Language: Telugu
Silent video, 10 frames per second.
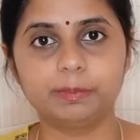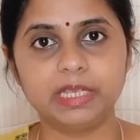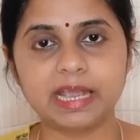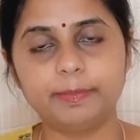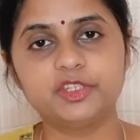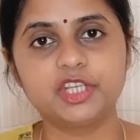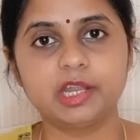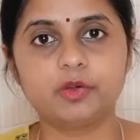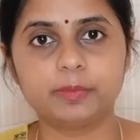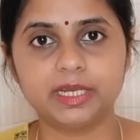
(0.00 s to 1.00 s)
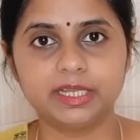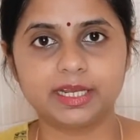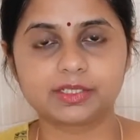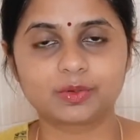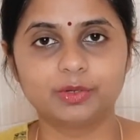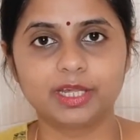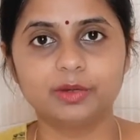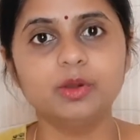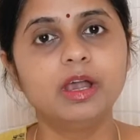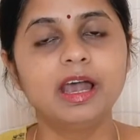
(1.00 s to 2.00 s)
రేపు గ్యాప్ ఇచ్చి ఎల్లుండి మళ్ళీ
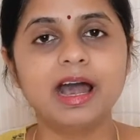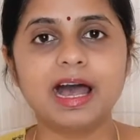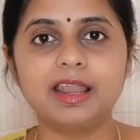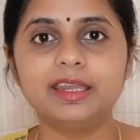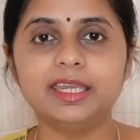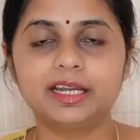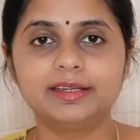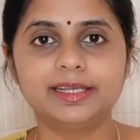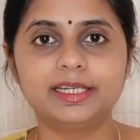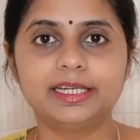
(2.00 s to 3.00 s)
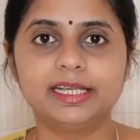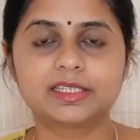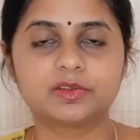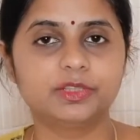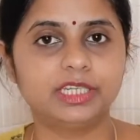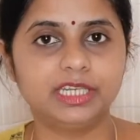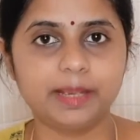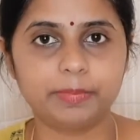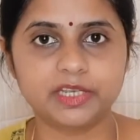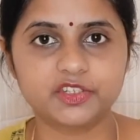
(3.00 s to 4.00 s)
రాసుకుంటాను అలా నేను ఆల్టర్నేట్ డేస్లో దీన్ని
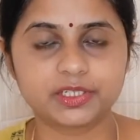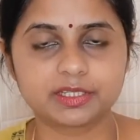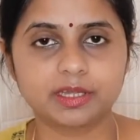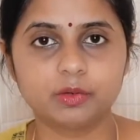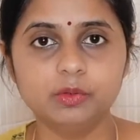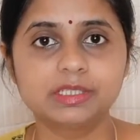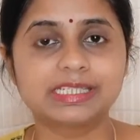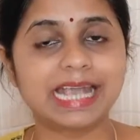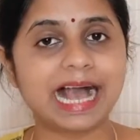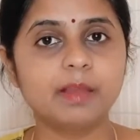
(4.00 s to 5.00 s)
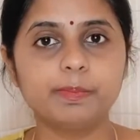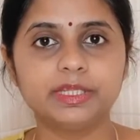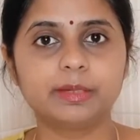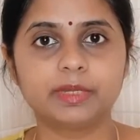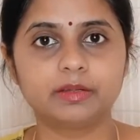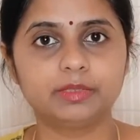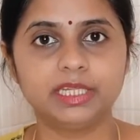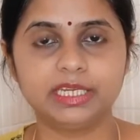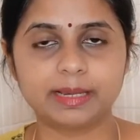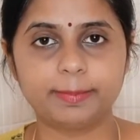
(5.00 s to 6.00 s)
అప్లై చేస్తాను స్కాల్ప్ మీద మనం
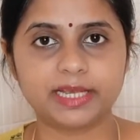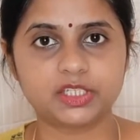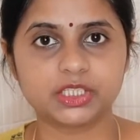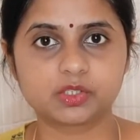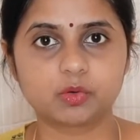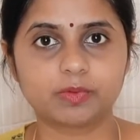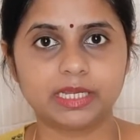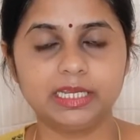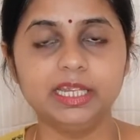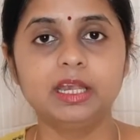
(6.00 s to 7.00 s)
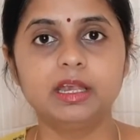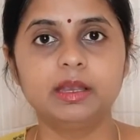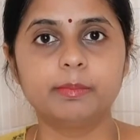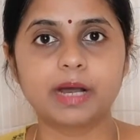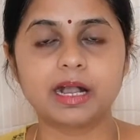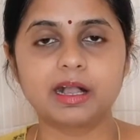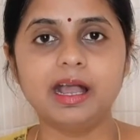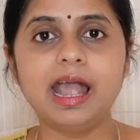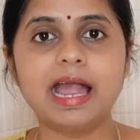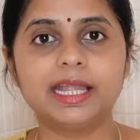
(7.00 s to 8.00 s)
దీన్ని అప్లై చేసుకోవాలి బాగా
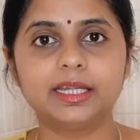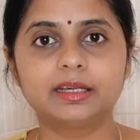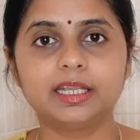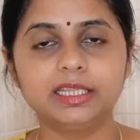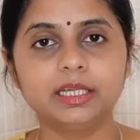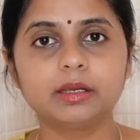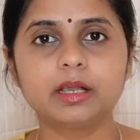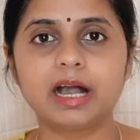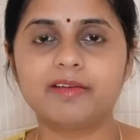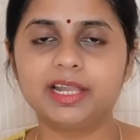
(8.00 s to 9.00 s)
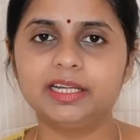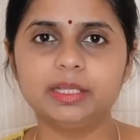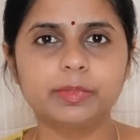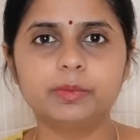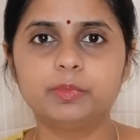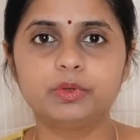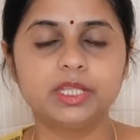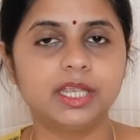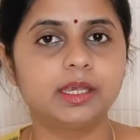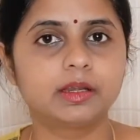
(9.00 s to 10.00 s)
అండ్ కింద కావాలంటే మనం
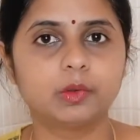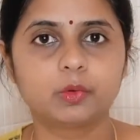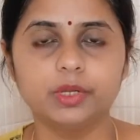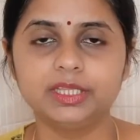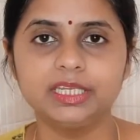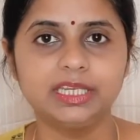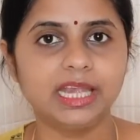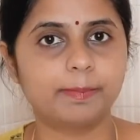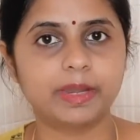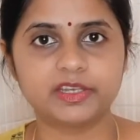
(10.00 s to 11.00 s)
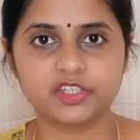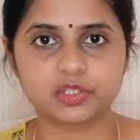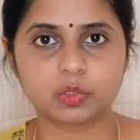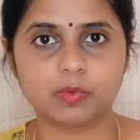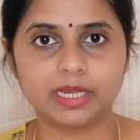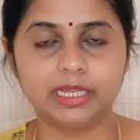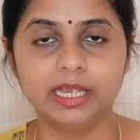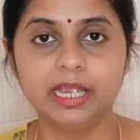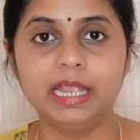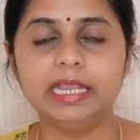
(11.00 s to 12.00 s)
పూర్తి హెయిర్లో కూడా దీన్ని అప్లై చేసుకోవాలి
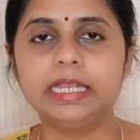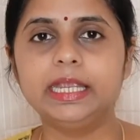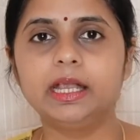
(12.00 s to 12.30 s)
ఈ